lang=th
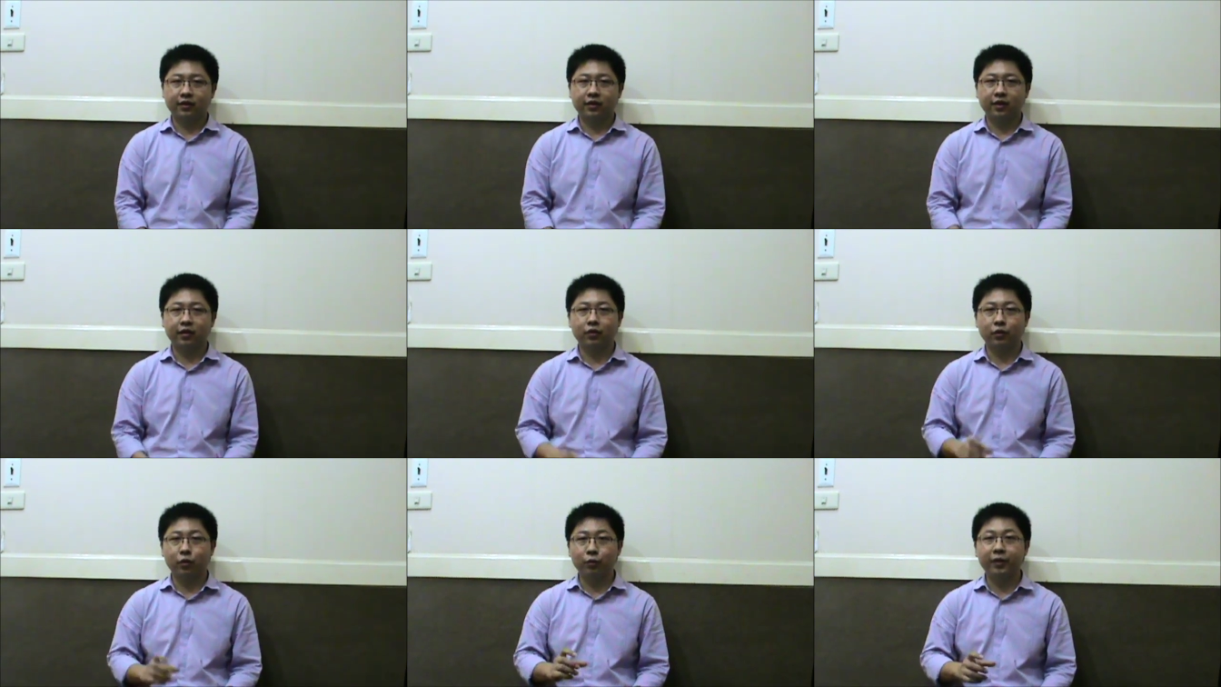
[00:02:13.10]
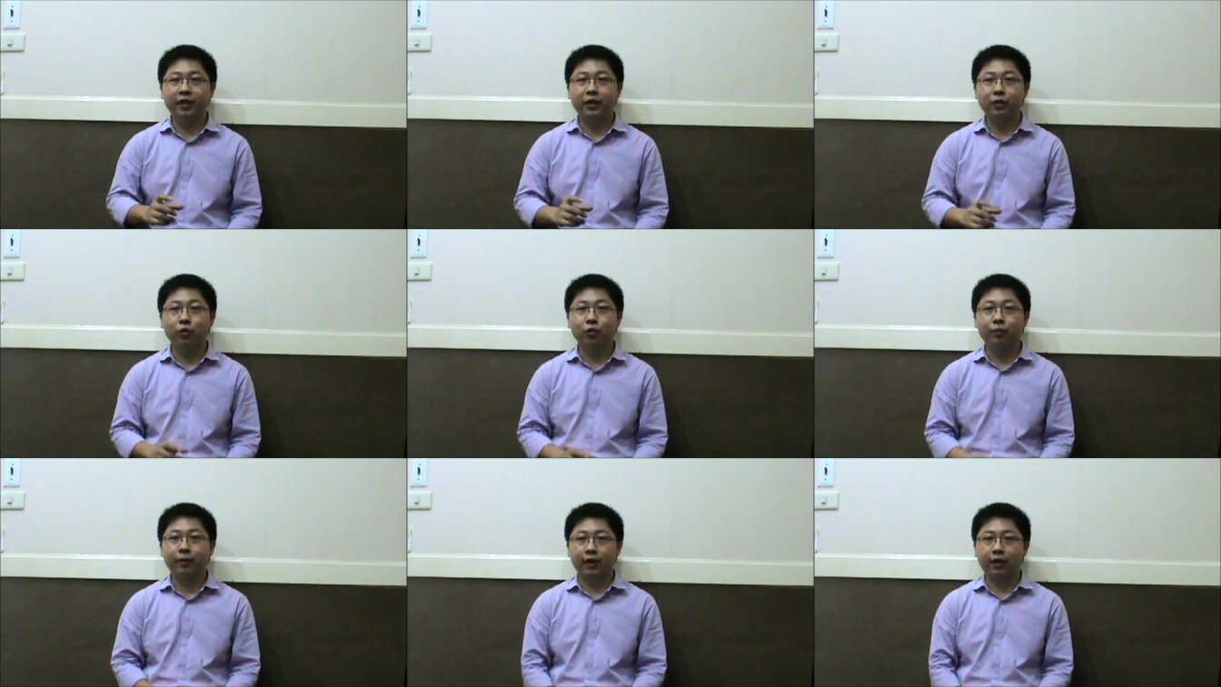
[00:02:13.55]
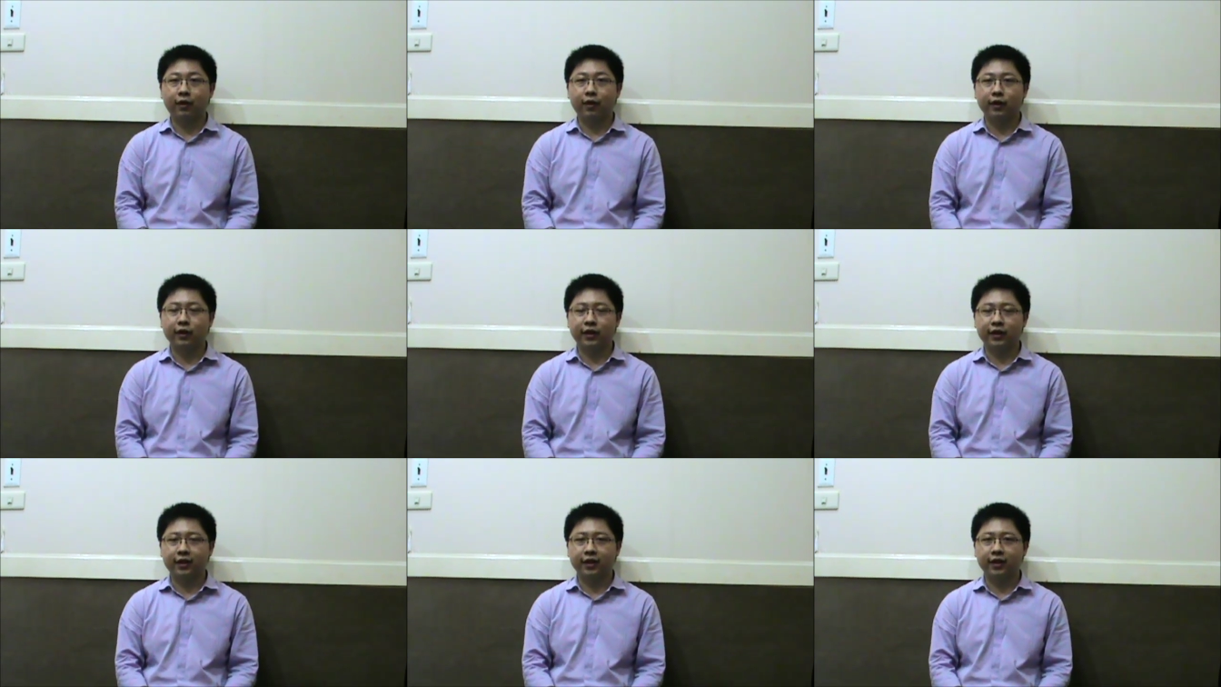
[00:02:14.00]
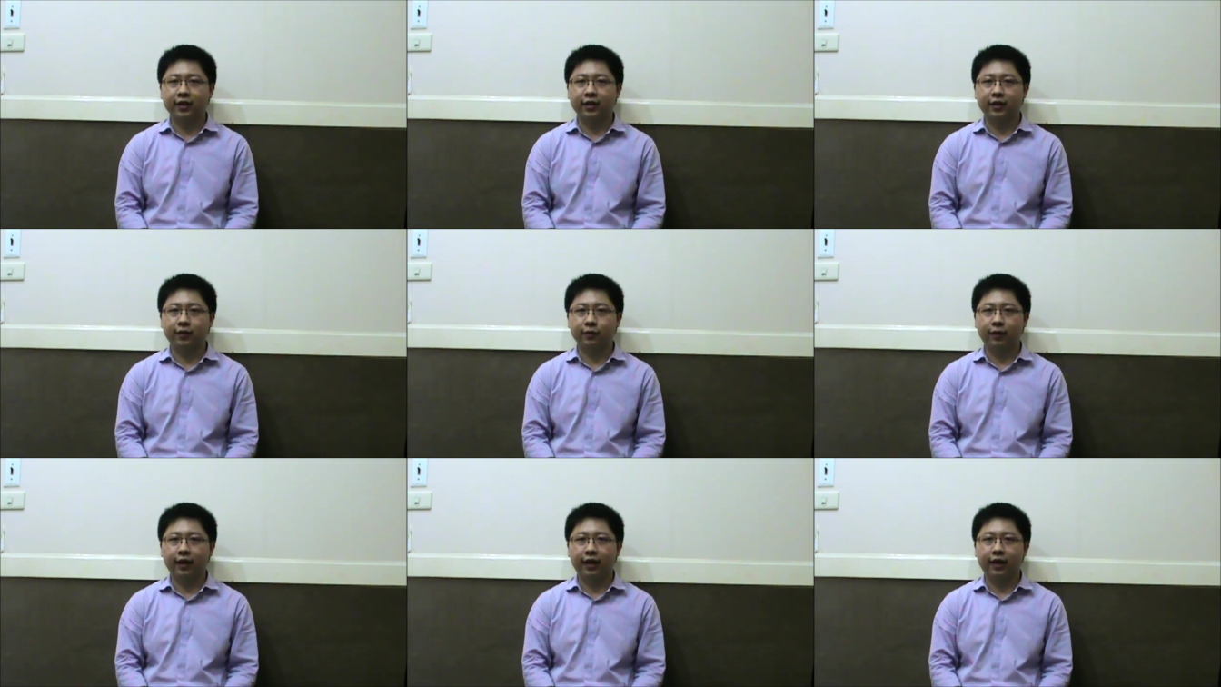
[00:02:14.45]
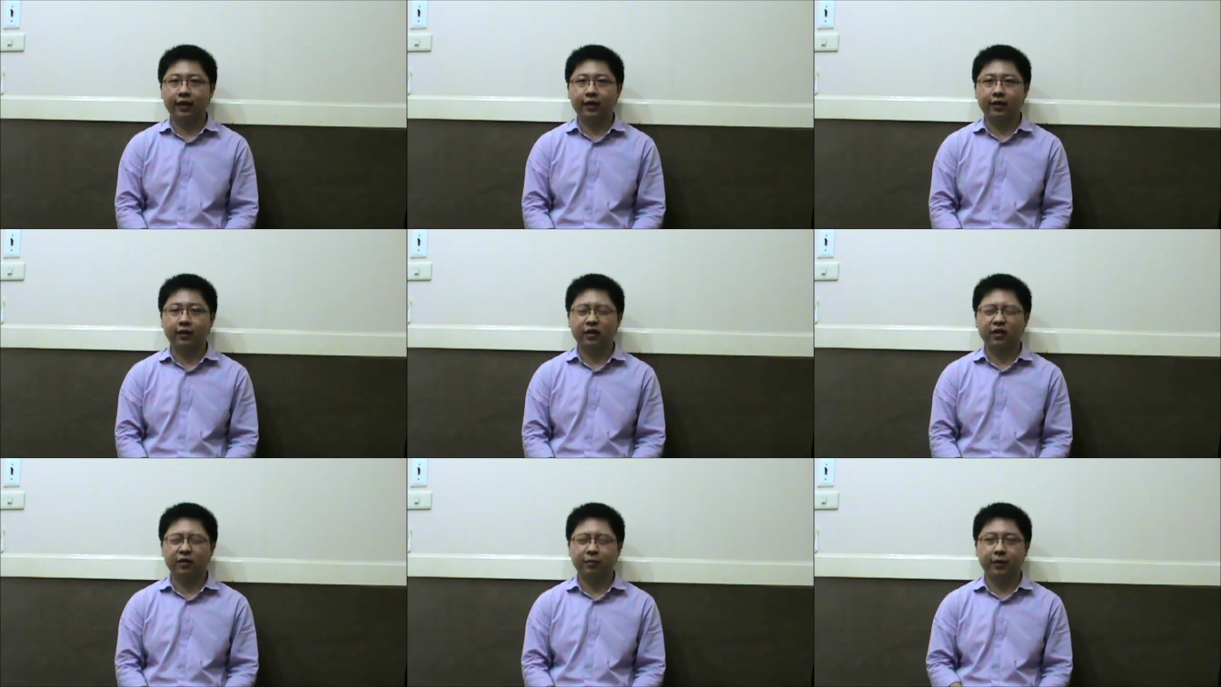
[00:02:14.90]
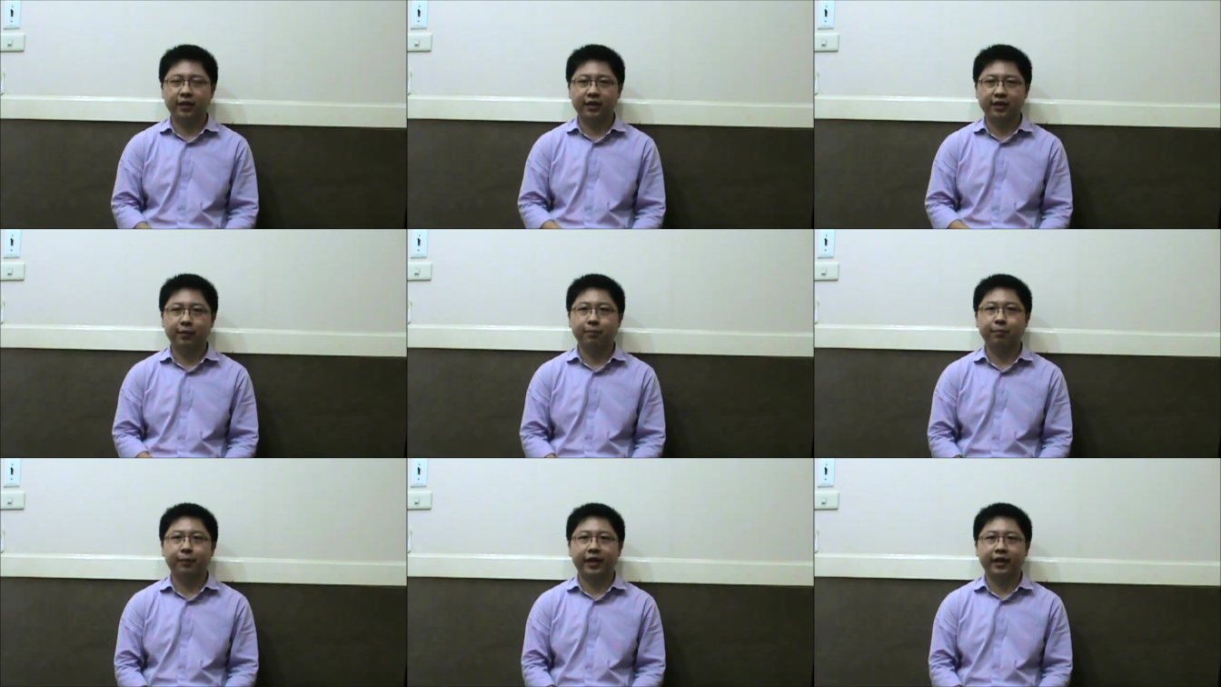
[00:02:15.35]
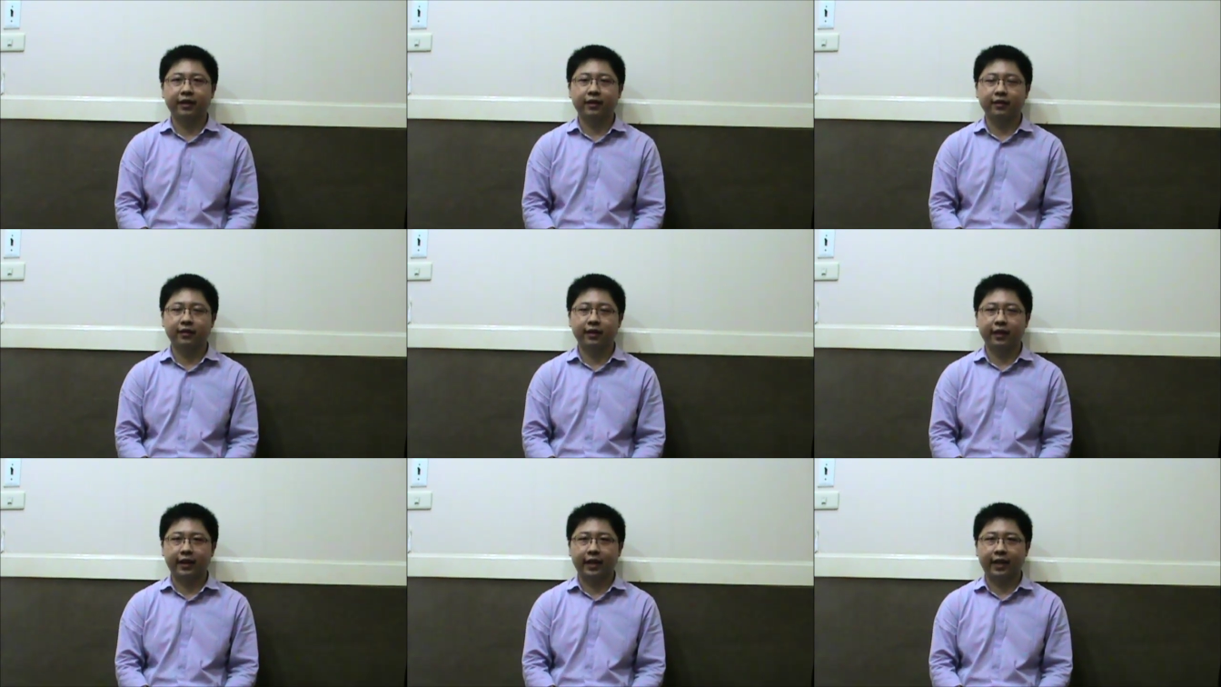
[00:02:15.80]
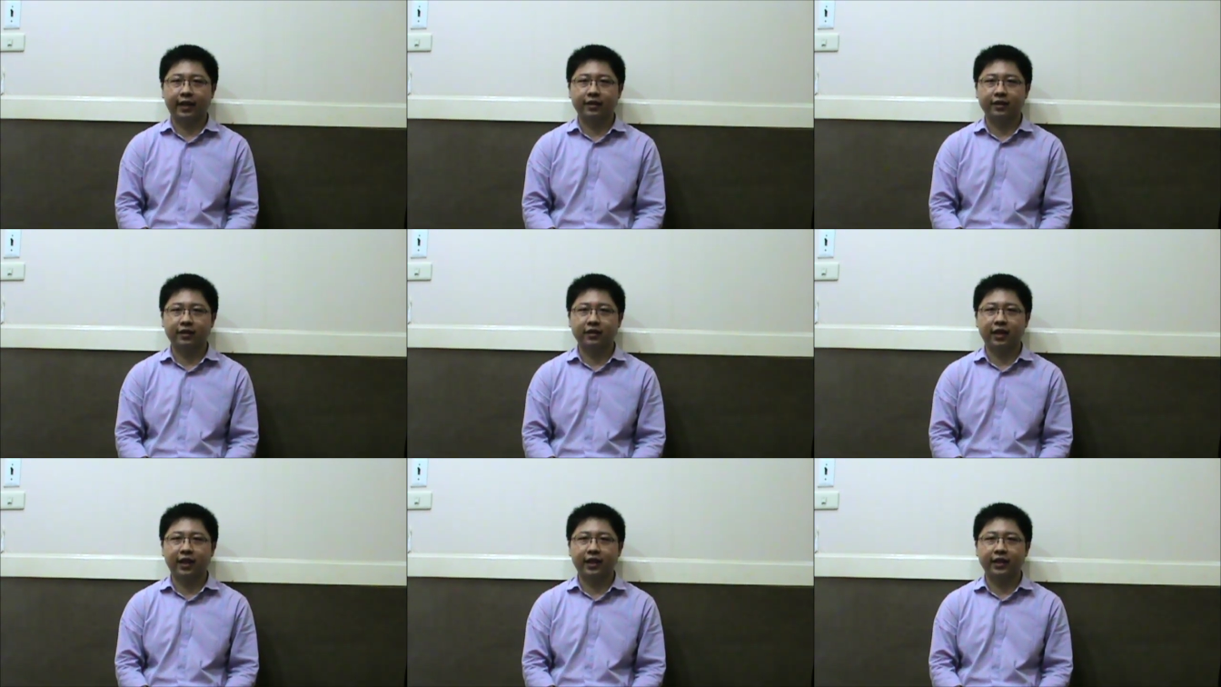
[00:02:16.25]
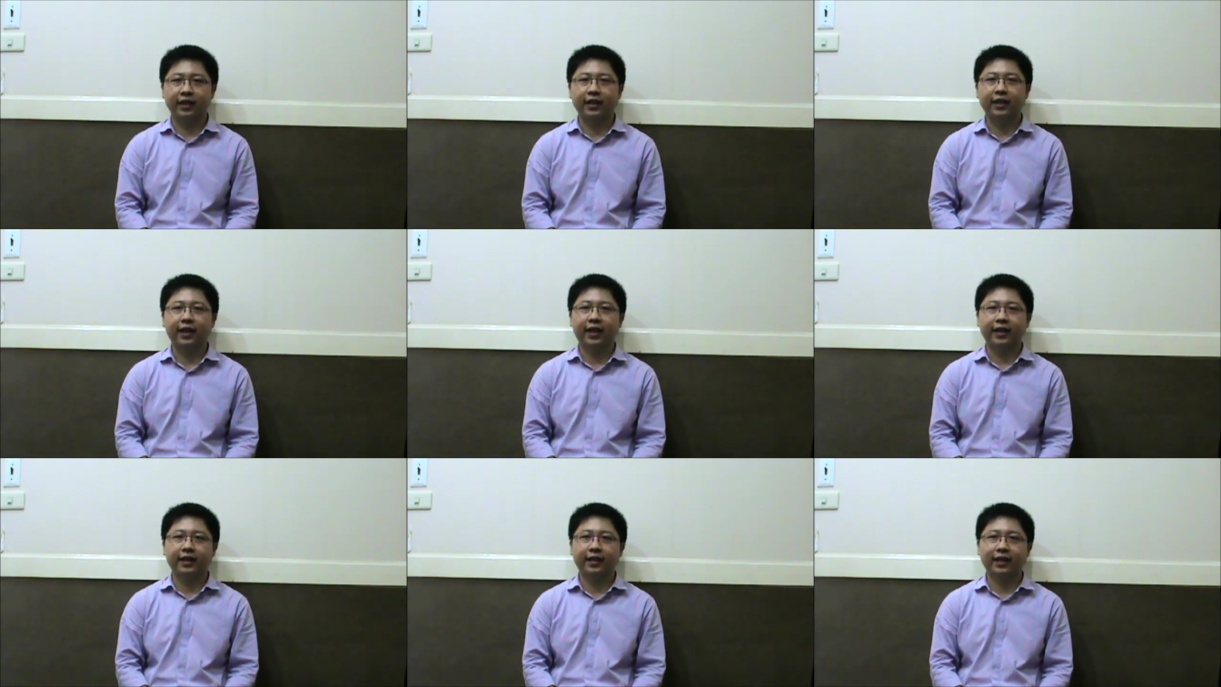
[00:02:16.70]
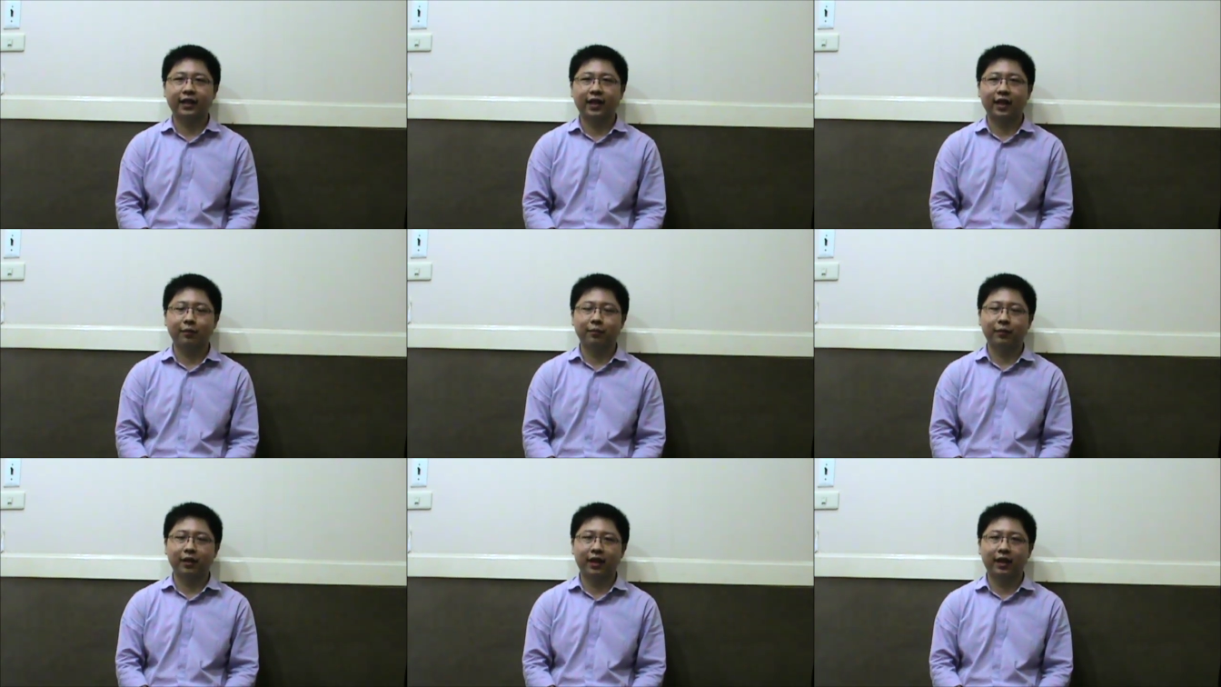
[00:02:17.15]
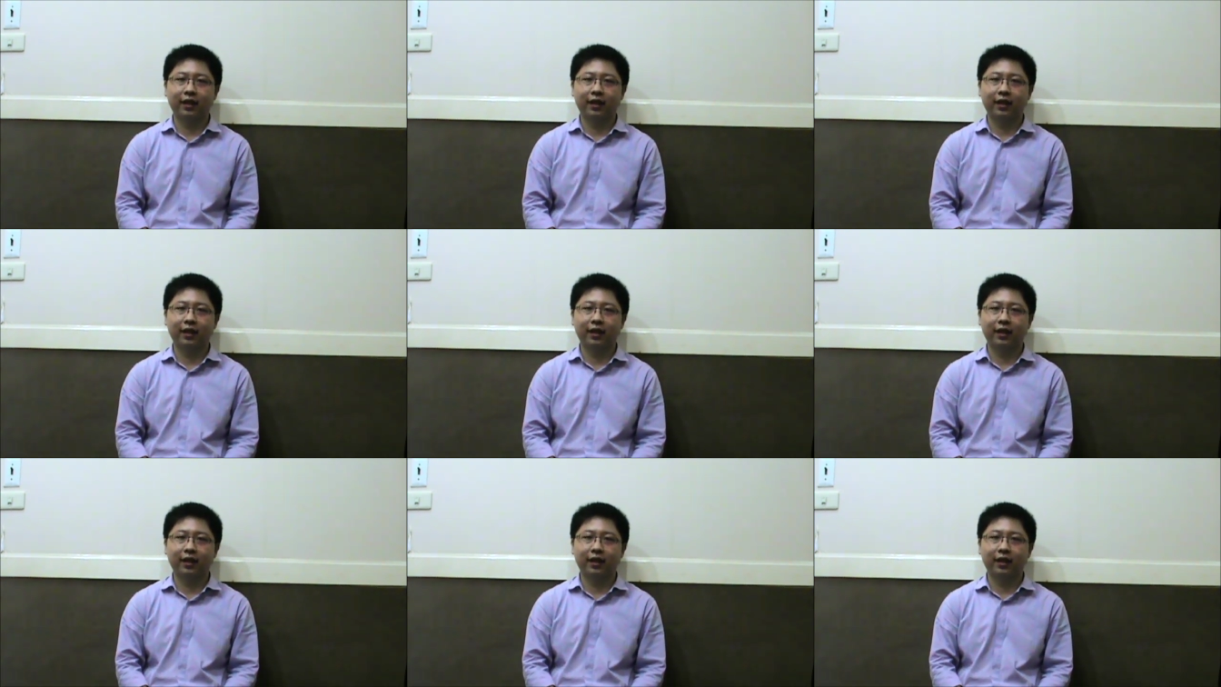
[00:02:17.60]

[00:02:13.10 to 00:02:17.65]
จะซูมให้ดูอุปกรณ์อีกทีหนึ่งว่ามันจำเป็นในการจะใช้ยังไงนะครับ